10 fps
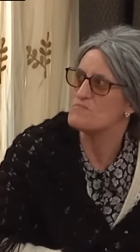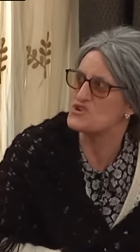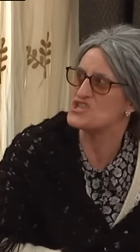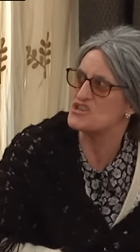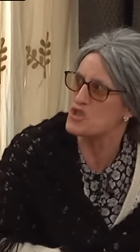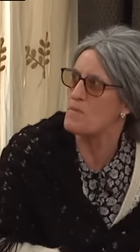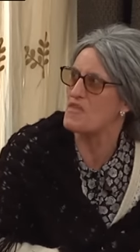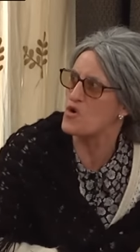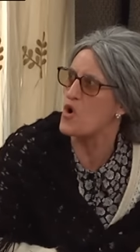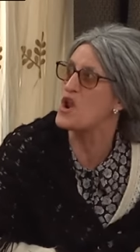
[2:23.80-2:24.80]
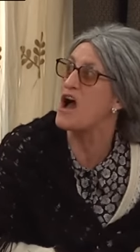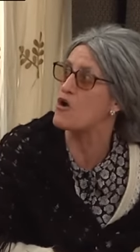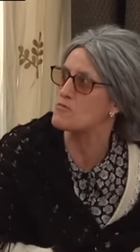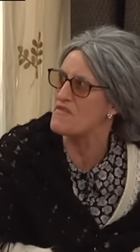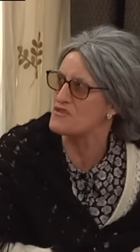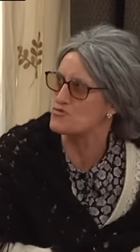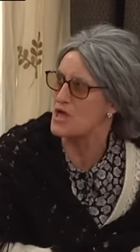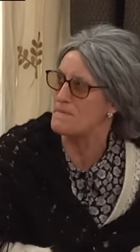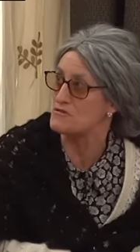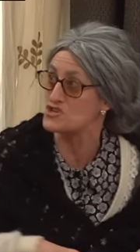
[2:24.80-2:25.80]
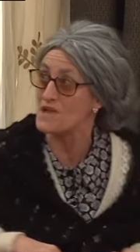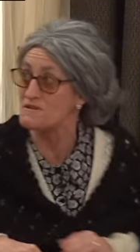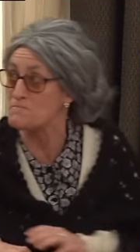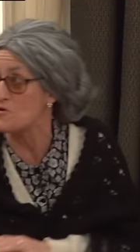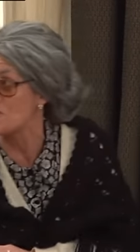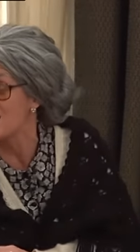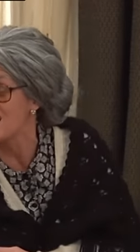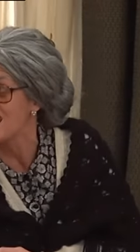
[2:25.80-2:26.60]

Pues te has topado con la horma de tu zapato. ¿Y sabes por qué?